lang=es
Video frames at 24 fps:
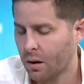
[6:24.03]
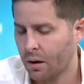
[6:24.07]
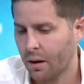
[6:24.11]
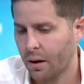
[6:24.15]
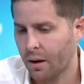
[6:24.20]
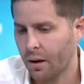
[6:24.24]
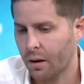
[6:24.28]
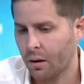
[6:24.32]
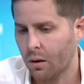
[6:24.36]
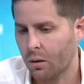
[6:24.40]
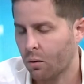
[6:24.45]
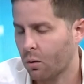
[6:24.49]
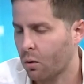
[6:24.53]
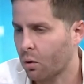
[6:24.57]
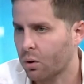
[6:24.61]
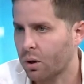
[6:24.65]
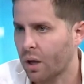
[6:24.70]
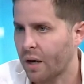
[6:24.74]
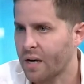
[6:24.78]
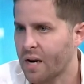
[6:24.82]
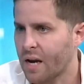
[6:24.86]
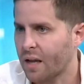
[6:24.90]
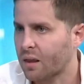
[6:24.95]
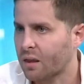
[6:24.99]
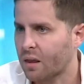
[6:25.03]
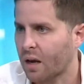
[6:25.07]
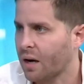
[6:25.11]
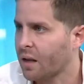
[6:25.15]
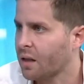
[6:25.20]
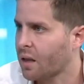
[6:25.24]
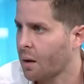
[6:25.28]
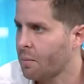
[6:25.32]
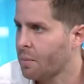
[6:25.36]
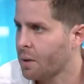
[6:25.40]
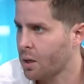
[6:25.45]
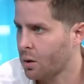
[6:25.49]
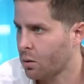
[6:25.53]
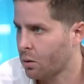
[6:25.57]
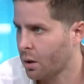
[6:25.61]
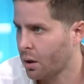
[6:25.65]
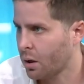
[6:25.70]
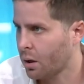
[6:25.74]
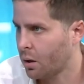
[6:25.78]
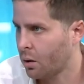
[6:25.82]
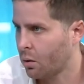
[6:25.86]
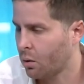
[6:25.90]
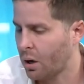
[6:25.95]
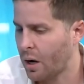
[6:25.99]
Eh, costaría 30
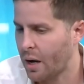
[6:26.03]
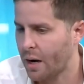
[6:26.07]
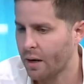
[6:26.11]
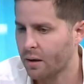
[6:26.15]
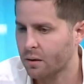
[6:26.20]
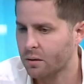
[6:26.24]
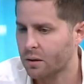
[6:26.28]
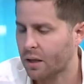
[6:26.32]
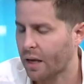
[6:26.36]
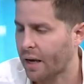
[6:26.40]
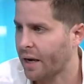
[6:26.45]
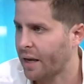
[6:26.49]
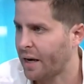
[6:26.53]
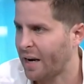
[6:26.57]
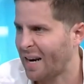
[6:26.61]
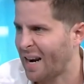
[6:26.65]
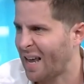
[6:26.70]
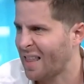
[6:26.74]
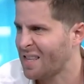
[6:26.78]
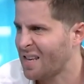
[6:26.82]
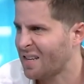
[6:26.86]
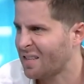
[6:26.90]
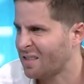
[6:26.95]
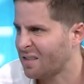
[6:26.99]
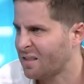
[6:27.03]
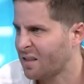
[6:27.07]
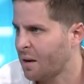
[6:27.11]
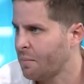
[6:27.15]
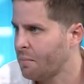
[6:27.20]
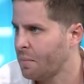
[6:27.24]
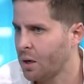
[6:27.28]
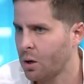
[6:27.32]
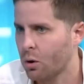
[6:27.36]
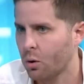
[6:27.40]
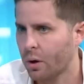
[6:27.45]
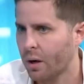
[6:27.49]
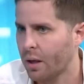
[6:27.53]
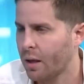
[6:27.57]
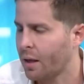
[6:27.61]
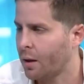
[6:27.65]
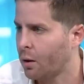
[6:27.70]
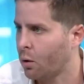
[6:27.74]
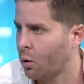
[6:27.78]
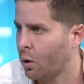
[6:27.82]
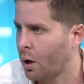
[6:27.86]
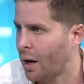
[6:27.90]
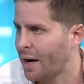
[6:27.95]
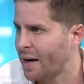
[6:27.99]
millones de dólares, te genera 16 millones
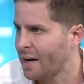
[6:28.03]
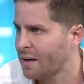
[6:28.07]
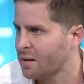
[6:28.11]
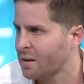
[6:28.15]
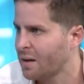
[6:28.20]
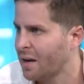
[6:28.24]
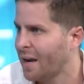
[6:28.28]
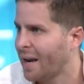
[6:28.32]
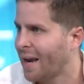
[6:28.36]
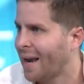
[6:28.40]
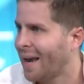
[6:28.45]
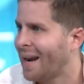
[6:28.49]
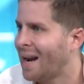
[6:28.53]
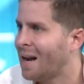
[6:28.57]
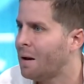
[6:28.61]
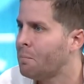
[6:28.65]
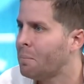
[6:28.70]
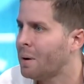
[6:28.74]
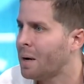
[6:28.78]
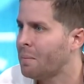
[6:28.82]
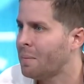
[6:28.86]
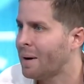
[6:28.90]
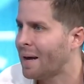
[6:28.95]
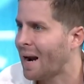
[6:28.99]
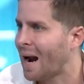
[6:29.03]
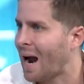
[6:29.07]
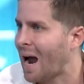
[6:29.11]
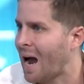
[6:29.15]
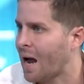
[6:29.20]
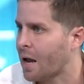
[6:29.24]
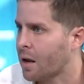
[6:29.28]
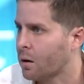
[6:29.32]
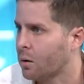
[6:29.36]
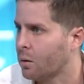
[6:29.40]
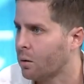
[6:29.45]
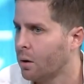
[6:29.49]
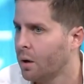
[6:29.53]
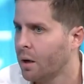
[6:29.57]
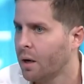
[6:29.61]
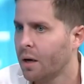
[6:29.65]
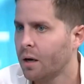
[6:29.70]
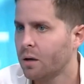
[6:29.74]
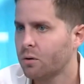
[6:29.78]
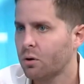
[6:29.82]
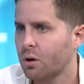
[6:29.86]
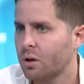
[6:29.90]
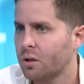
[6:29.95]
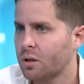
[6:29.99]
de dólares en el primer año.
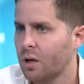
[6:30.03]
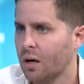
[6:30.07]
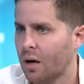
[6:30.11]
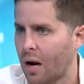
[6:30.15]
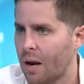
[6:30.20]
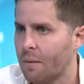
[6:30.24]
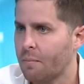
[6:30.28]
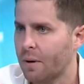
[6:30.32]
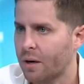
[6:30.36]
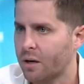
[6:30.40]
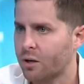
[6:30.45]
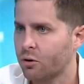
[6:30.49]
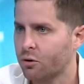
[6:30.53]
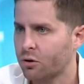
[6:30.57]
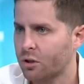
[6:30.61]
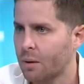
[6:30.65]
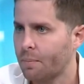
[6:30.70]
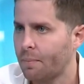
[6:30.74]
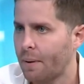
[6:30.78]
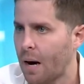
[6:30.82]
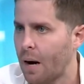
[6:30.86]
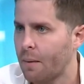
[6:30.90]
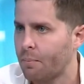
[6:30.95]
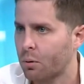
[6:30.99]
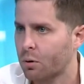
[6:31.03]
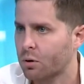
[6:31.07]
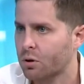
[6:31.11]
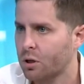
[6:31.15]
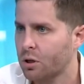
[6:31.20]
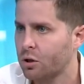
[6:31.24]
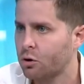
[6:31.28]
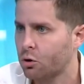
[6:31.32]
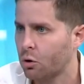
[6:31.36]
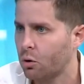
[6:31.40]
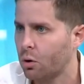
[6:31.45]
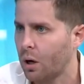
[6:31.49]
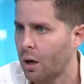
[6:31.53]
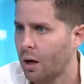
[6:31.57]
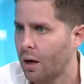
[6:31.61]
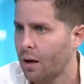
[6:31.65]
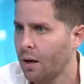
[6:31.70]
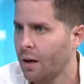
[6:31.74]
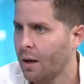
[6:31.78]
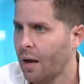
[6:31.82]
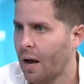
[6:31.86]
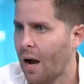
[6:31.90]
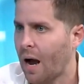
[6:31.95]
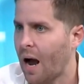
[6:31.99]
Eso es decir, la inversión se paga por sí sola
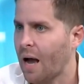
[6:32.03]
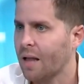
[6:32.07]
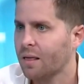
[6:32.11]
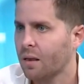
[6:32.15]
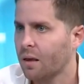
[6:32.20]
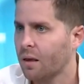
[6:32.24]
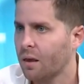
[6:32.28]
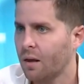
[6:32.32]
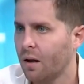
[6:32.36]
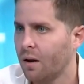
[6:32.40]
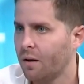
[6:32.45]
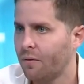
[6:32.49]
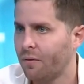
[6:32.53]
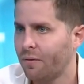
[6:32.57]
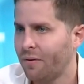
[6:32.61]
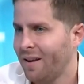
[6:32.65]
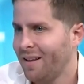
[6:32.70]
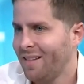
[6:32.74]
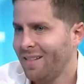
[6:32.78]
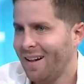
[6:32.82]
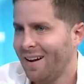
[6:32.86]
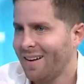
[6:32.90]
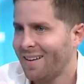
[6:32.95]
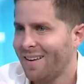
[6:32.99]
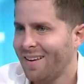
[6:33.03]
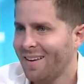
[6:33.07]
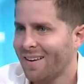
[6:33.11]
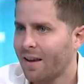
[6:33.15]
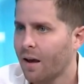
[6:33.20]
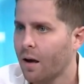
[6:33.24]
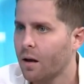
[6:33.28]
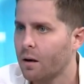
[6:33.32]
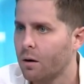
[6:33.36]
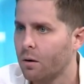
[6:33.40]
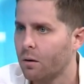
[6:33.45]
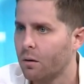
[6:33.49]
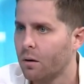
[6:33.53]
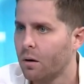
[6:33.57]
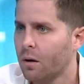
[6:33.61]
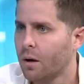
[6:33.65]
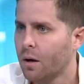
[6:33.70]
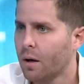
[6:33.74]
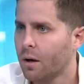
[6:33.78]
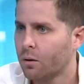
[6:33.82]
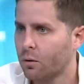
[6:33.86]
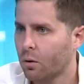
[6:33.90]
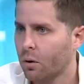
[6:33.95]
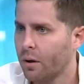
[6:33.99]
antes del fin del quinquenio.
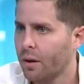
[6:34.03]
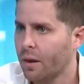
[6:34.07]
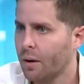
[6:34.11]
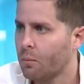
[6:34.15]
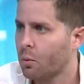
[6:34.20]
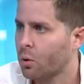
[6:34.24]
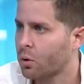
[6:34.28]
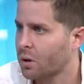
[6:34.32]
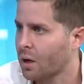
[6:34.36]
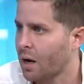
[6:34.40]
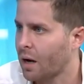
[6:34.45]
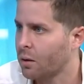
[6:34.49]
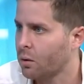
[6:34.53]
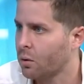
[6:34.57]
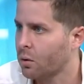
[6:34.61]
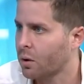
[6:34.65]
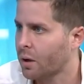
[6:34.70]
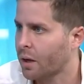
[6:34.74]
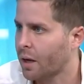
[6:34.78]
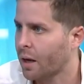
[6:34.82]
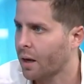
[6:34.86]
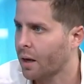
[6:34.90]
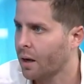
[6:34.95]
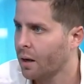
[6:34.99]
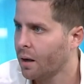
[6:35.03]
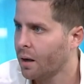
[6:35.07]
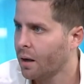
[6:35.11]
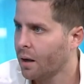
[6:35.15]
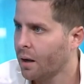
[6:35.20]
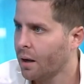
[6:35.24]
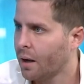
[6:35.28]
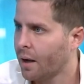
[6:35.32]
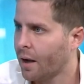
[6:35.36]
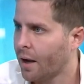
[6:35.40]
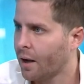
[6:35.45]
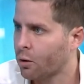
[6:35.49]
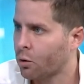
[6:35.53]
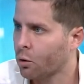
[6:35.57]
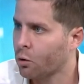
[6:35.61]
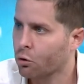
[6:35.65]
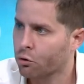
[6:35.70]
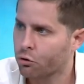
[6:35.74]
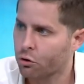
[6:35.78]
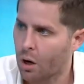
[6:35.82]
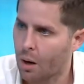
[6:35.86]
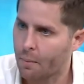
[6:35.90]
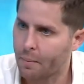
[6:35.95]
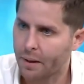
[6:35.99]
Entonces, demostrando que esto
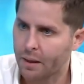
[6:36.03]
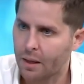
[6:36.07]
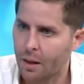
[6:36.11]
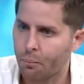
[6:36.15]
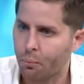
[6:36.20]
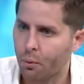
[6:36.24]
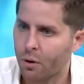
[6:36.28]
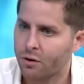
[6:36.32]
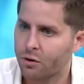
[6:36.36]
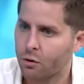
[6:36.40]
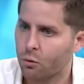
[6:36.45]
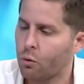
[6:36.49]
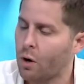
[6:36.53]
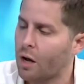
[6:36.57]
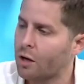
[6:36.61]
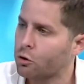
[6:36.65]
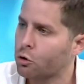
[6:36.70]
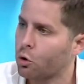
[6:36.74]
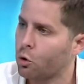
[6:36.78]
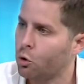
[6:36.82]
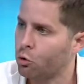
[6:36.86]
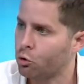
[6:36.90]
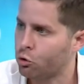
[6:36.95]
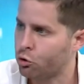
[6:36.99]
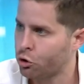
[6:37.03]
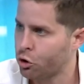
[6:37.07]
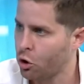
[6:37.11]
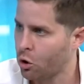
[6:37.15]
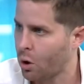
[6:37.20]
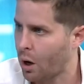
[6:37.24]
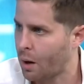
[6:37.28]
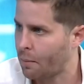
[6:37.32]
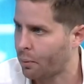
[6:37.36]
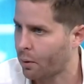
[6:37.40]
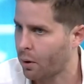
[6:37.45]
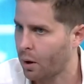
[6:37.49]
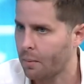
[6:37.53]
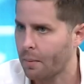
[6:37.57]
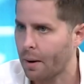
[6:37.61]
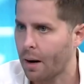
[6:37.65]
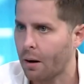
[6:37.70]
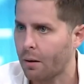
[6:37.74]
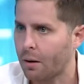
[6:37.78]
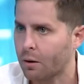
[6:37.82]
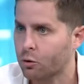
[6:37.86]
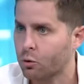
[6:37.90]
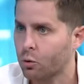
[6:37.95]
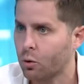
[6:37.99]
no solamente puede ser una solución al problema de
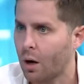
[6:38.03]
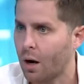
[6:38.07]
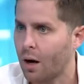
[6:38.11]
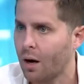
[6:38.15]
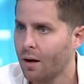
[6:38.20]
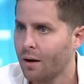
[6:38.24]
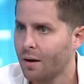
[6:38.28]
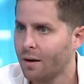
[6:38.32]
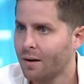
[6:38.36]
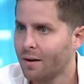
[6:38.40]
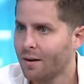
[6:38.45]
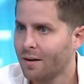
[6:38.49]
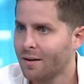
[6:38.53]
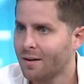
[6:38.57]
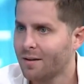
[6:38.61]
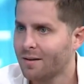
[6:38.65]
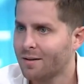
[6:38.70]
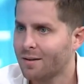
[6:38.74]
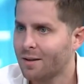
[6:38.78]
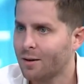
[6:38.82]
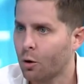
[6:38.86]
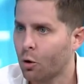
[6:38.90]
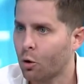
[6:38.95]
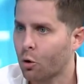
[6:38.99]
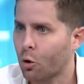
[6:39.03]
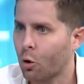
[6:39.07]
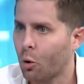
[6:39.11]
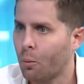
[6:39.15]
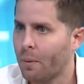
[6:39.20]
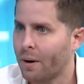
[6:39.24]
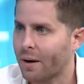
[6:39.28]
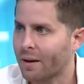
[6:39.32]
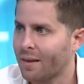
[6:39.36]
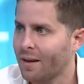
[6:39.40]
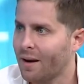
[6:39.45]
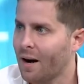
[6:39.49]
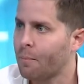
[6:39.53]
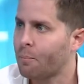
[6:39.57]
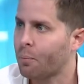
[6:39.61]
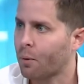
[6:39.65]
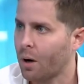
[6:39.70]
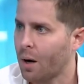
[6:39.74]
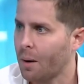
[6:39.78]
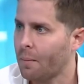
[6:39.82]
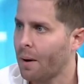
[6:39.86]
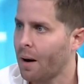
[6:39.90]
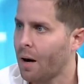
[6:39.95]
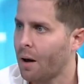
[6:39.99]
la basura, sino convertir el
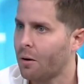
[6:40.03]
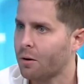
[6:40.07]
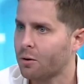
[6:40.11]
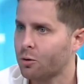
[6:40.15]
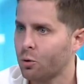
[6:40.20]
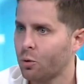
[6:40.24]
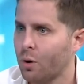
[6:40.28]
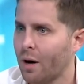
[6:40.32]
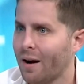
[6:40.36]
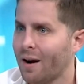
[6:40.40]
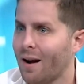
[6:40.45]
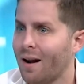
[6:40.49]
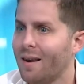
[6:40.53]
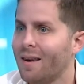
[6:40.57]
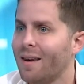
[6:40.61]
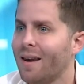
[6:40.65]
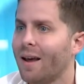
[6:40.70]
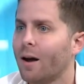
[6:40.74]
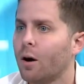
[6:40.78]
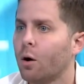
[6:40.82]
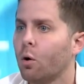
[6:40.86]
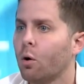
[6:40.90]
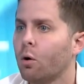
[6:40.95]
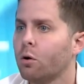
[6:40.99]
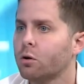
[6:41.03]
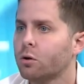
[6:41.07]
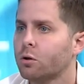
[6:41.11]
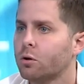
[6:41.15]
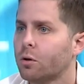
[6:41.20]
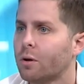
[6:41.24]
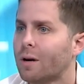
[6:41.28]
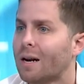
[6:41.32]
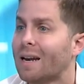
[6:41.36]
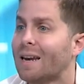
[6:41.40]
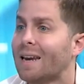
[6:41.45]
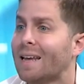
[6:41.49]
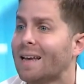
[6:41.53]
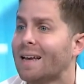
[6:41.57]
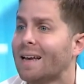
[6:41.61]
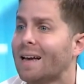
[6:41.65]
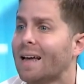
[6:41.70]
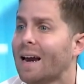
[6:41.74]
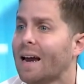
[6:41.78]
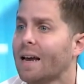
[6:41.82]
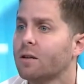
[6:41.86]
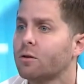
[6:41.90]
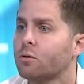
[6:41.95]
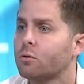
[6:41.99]
problema de la basura en el negocio, en el
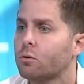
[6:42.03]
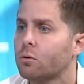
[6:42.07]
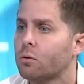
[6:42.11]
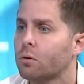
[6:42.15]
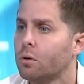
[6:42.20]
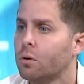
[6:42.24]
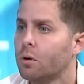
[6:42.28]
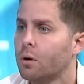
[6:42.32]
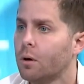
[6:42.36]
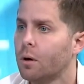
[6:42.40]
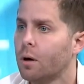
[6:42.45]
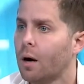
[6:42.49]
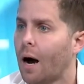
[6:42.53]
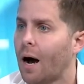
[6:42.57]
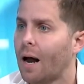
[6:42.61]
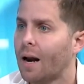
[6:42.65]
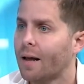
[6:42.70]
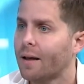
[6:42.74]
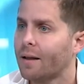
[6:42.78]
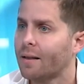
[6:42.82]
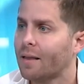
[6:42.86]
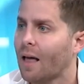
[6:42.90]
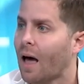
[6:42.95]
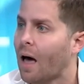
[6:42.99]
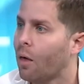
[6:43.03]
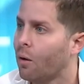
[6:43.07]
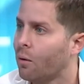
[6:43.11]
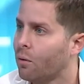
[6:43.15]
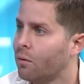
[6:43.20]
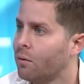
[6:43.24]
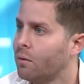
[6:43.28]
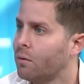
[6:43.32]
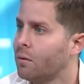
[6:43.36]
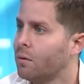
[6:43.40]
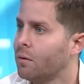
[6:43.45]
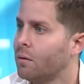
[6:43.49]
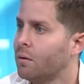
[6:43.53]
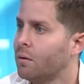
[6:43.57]
ingreso al Estado.